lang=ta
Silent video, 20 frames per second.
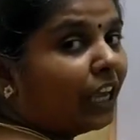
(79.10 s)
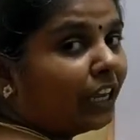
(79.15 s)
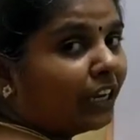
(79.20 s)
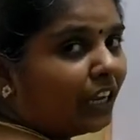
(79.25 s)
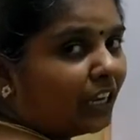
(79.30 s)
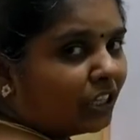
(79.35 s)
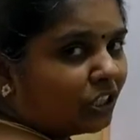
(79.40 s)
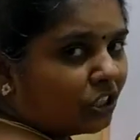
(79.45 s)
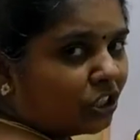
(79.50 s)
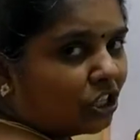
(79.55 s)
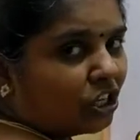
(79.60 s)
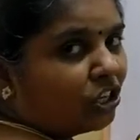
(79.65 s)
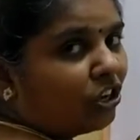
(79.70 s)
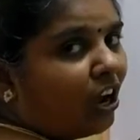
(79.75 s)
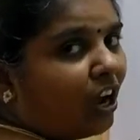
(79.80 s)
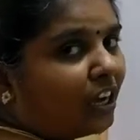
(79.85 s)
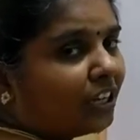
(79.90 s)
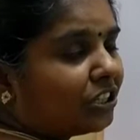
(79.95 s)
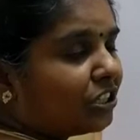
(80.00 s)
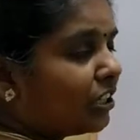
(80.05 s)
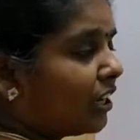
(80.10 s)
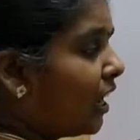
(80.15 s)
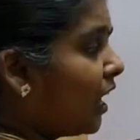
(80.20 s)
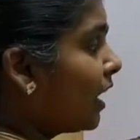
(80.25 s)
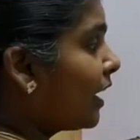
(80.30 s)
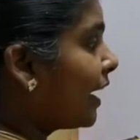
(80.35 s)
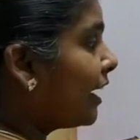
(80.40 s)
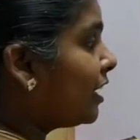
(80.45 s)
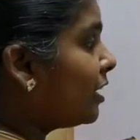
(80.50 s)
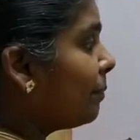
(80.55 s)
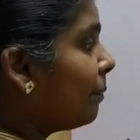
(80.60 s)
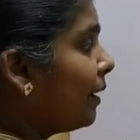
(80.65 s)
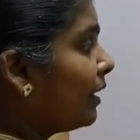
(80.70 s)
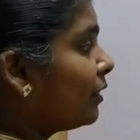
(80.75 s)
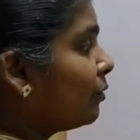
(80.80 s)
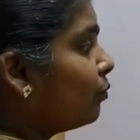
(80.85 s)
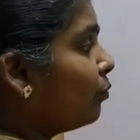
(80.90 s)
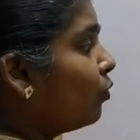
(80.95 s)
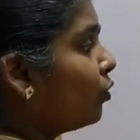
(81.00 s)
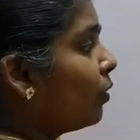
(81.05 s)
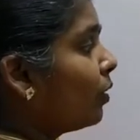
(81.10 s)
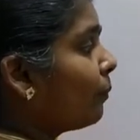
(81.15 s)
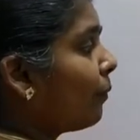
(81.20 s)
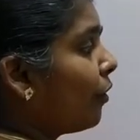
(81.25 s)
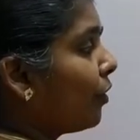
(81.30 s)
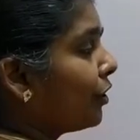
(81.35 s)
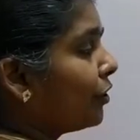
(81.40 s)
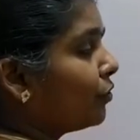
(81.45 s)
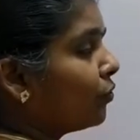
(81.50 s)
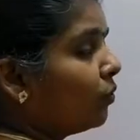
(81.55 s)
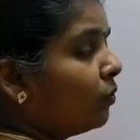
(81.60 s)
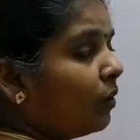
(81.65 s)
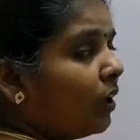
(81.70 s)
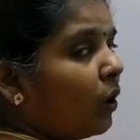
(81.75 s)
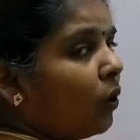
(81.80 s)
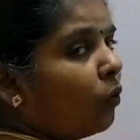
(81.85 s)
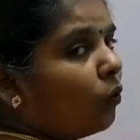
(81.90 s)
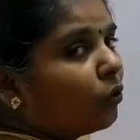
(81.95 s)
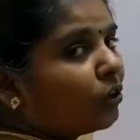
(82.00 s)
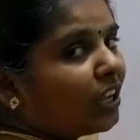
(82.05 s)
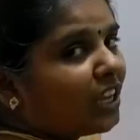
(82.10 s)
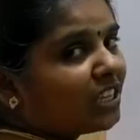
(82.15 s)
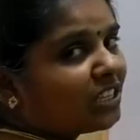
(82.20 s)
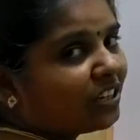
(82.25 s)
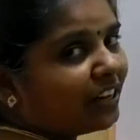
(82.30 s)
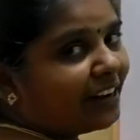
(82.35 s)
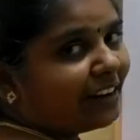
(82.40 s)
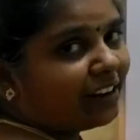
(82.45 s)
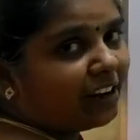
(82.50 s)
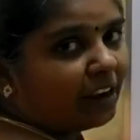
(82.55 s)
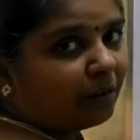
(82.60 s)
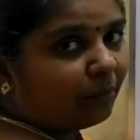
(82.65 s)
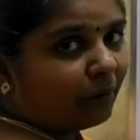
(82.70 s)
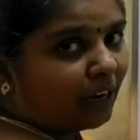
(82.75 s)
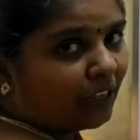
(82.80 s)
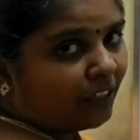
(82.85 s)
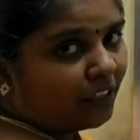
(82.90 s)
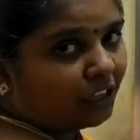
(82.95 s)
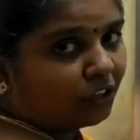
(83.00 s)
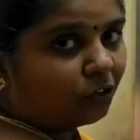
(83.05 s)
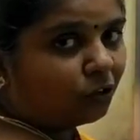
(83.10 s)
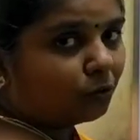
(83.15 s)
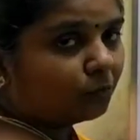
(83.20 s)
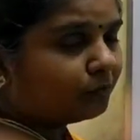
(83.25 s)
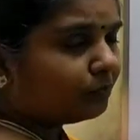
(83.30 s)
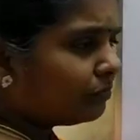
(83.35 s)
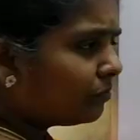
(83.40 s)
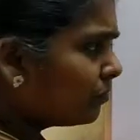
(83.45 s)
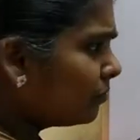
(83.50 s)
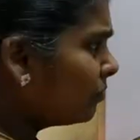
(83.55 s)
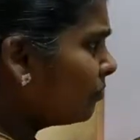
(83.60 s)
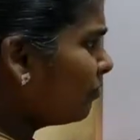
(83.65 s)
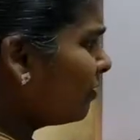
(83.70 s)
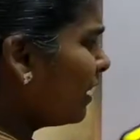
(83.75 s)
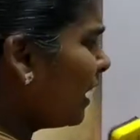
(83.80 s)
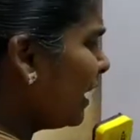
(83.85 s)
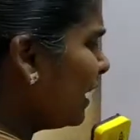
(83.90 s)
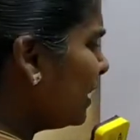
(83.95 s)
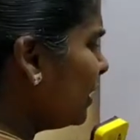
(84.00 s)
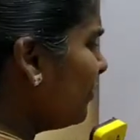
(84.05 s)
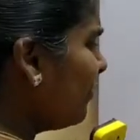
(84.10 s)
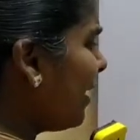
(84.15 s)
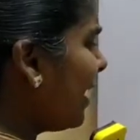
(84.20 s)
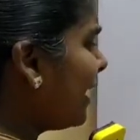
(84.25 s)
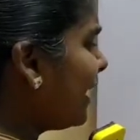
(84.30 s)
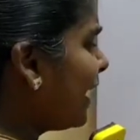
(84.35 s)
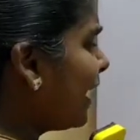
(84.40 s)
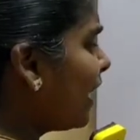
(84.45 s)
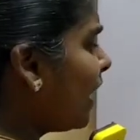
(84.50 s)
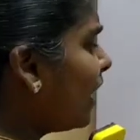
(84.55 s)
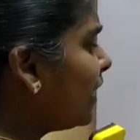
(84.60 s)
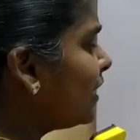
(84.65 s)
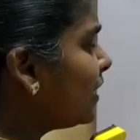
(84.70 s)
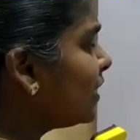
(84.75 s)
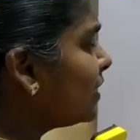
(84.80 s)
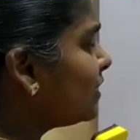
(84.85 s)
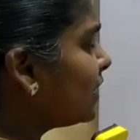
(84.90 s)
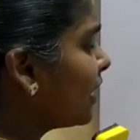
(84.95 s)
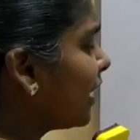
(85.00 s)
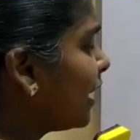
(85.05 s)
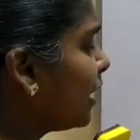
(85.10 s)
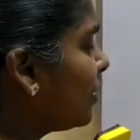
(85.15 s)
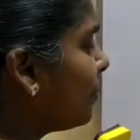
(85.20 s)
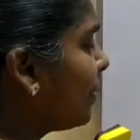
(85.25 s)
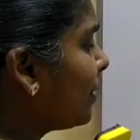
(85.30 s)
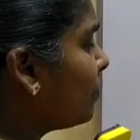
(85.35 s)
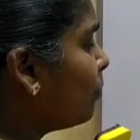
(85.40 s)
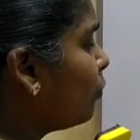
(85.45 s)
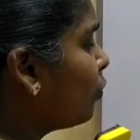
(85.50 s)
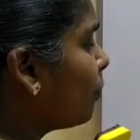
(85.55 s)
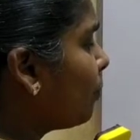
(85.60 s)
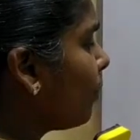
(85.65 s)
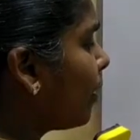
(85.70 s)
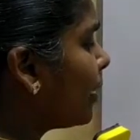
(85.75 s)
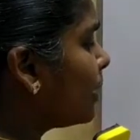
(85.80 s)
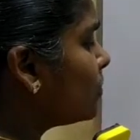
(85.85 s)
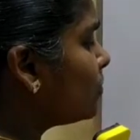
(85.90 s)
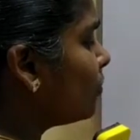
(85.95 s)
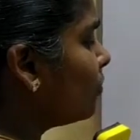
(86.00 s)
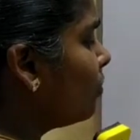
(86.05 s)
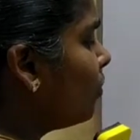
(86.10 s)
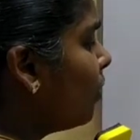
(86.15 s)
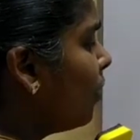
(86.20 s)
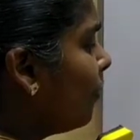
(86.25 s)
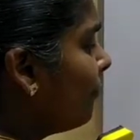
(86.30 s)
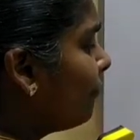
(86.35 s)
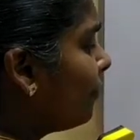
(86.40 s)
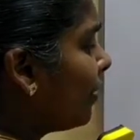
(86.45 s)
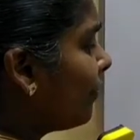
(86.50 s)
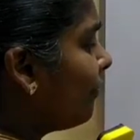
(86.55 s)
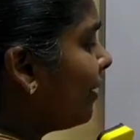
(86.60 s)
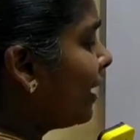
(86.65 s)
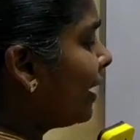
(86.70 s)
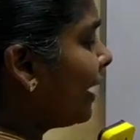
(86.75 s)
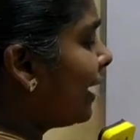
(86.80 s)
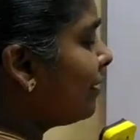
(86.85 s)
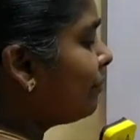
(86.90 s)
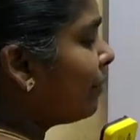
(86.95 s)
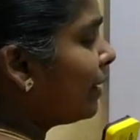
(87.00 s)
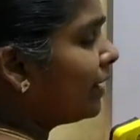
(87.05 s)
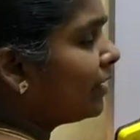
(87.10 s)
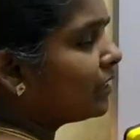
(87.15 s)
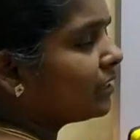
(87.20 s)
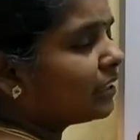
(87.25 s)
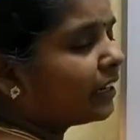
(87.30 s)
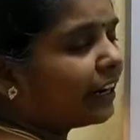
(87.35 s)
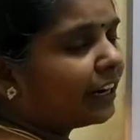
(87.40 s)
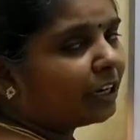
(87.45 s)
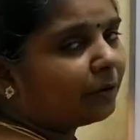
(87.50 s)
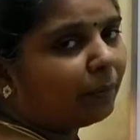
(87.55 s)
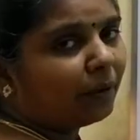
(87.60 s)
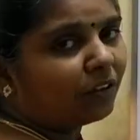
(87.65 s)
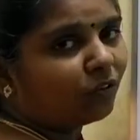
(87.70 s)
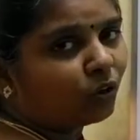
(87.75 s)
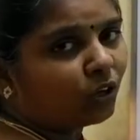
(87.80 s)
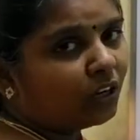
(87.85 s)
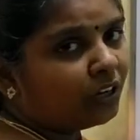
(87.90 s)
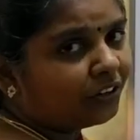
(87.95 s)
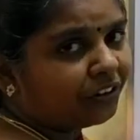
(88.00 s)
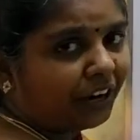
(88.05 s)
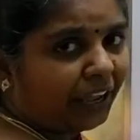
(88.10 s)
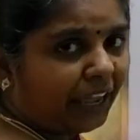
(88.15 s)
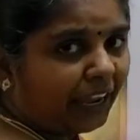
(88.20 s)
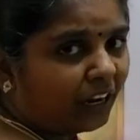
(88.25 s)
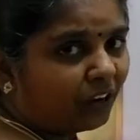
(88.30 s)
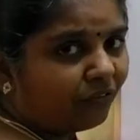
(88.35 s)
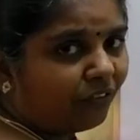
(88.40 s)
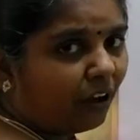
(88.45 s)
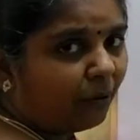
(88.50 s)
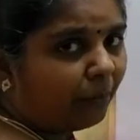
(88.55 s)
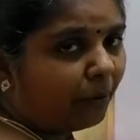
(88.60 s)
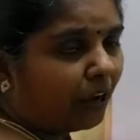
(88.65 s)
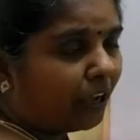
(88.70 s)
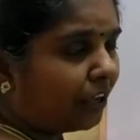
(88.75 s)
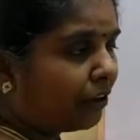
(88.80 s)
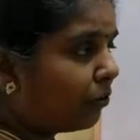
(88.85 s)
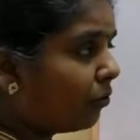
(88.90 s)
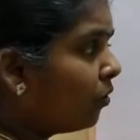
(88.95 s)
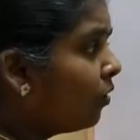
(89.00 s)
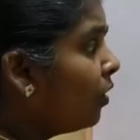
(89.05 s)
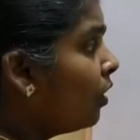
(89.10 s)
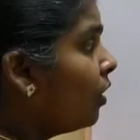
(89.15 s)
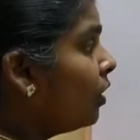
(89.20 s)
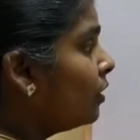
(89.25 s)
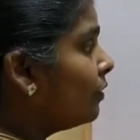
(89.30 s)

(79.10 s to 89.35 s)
ஏரியா ஜீரோ ஆச்சுன்னா கண்டிப்பாக அந்த மூணு பாயிண்ட்டும் ஒரே ஸ்ட்ரெயிட் லைன் மேலே தான் இருக்கும் இது வேறு எங்காவது இருந்துச்சுன்னா கண்டிப்பாக அந்த மூணு பாயிண்ட்ஸும் வெவ்வேறு லைன் மேலே இருந்துச்சுன்னா கண்டிப்பாக அது ஒன்று ட்ரையாங்கிள் ஃபார்ம் ஆயிரும்